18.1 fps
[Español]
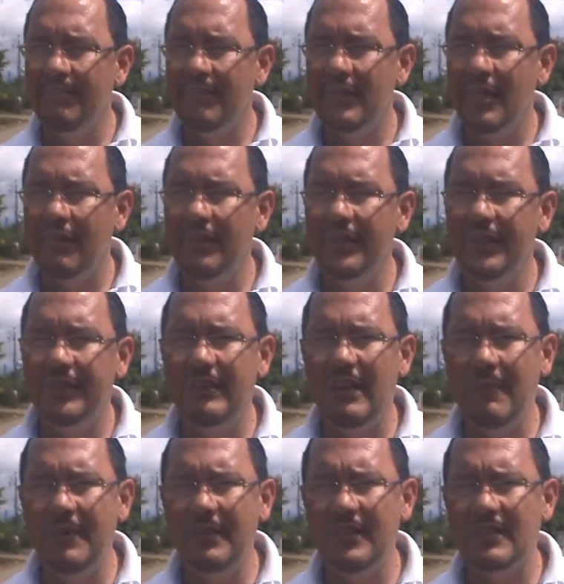
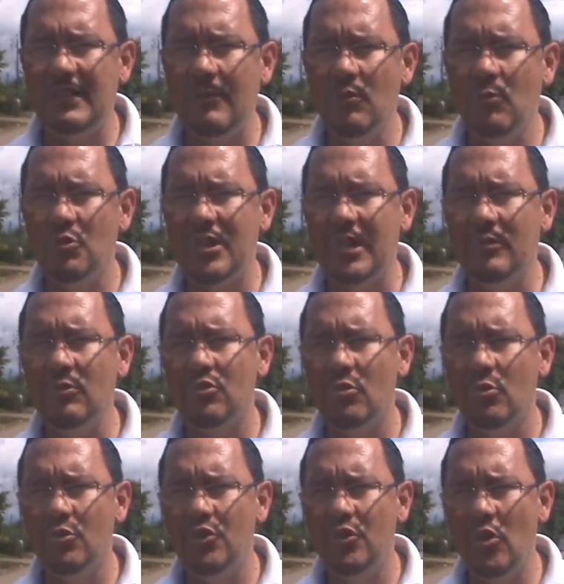Definitivamente estamos buscando
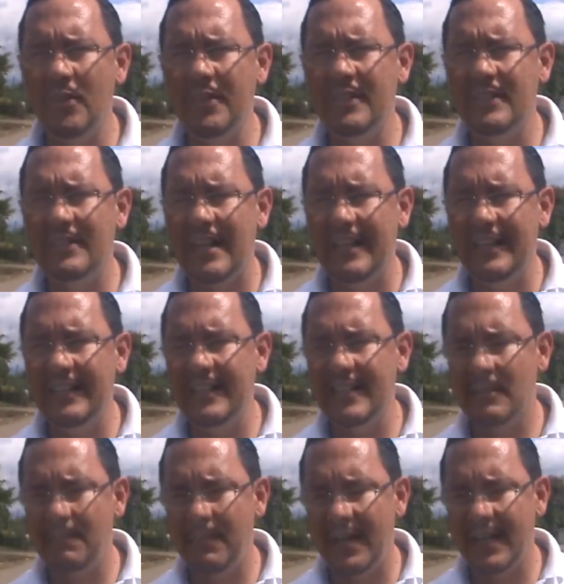soluciones y
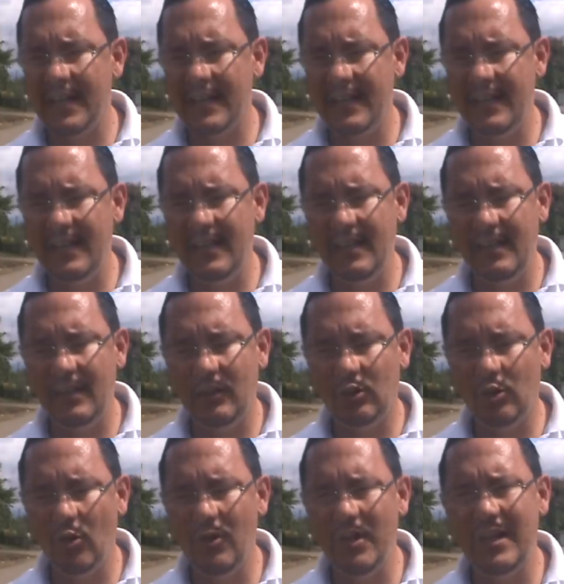salidas para que
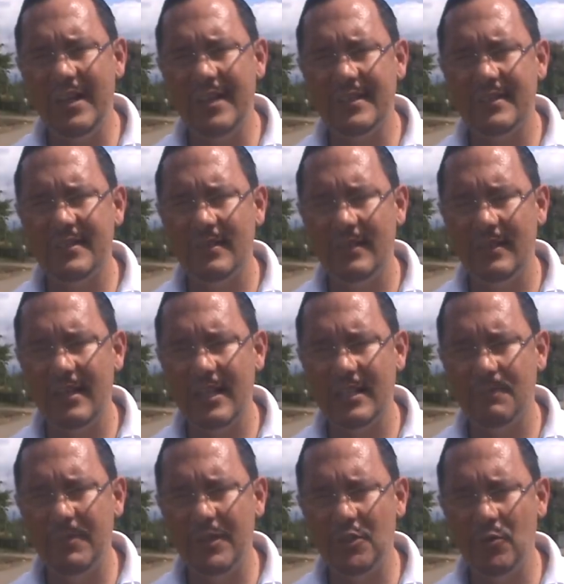todas
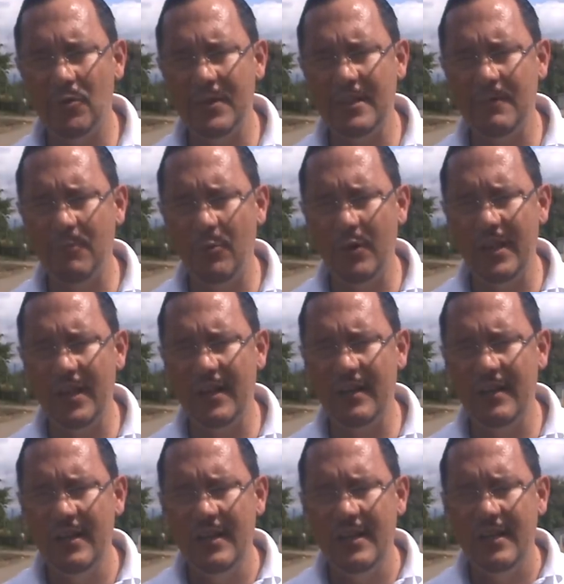las, personas
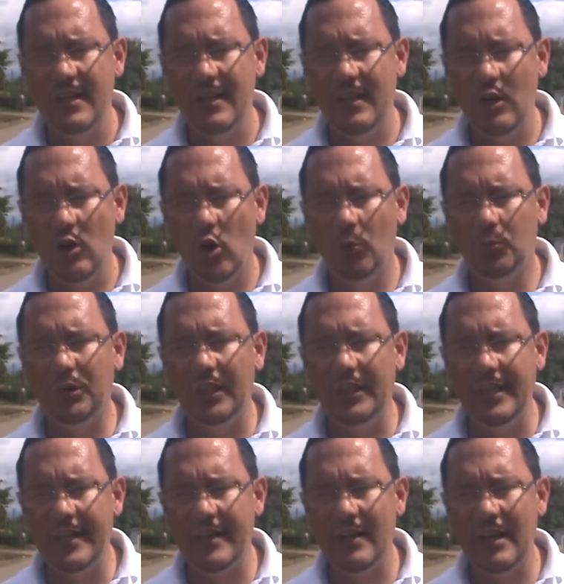puedan eh,
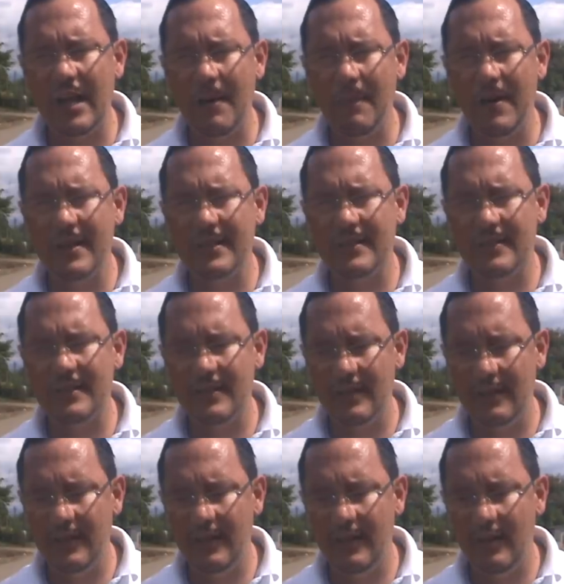obtener la más
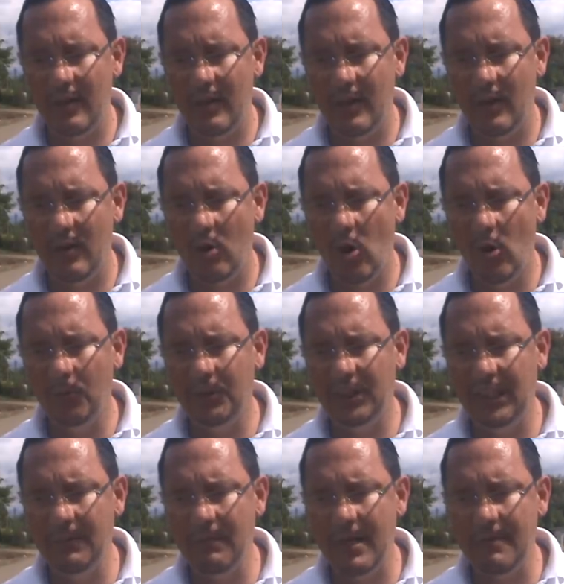eh, eh,
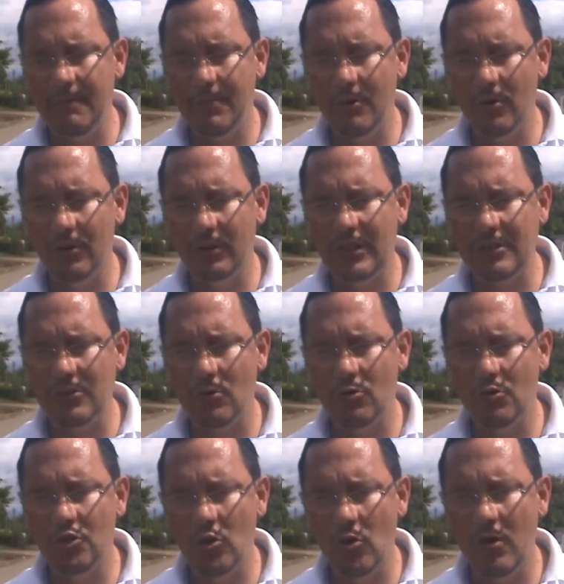óptima y pronta
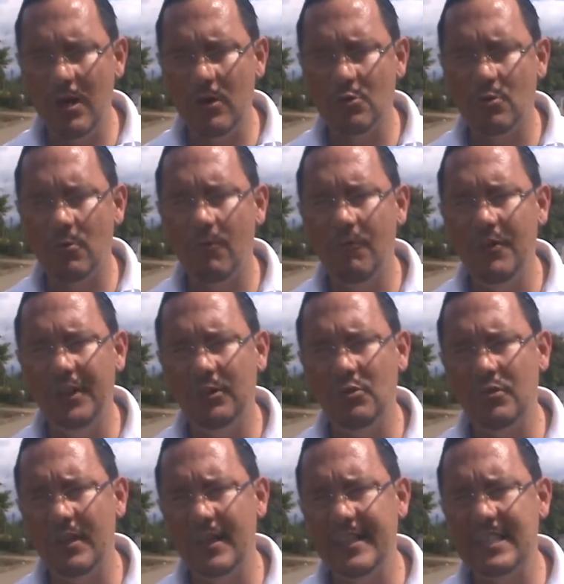solución a los
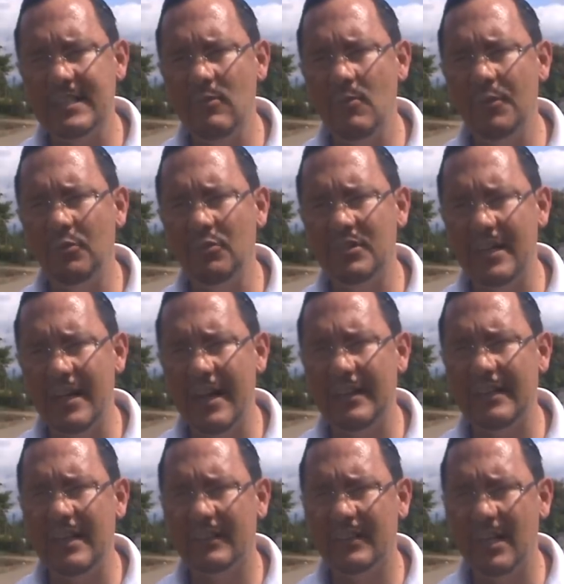conflictos que en este momento están
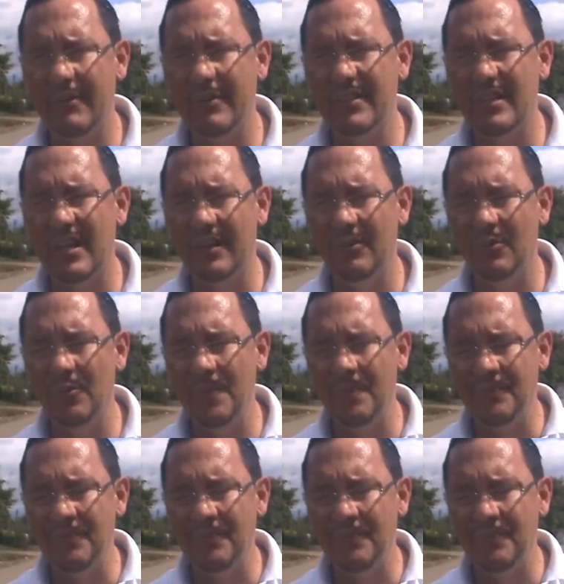atravesando